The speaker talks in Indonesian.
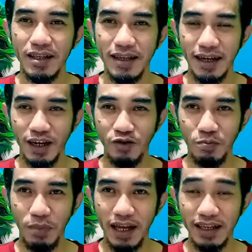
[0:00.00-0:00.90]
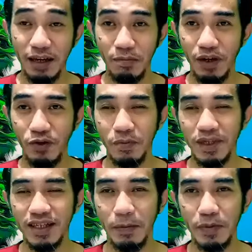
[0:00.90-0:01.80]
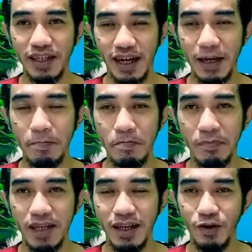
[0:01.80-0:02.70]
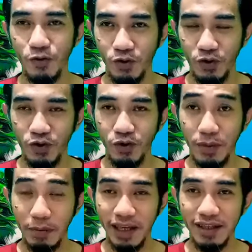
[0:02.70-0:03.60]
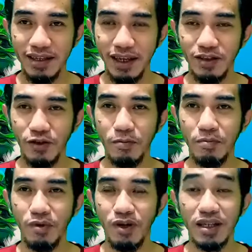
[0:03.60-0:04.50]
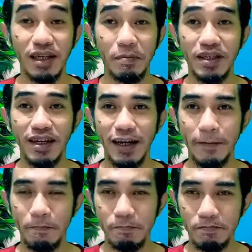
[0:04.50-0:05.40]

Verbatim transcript: jangan lupa yang belum subscribe untuk memencet tombol subscribe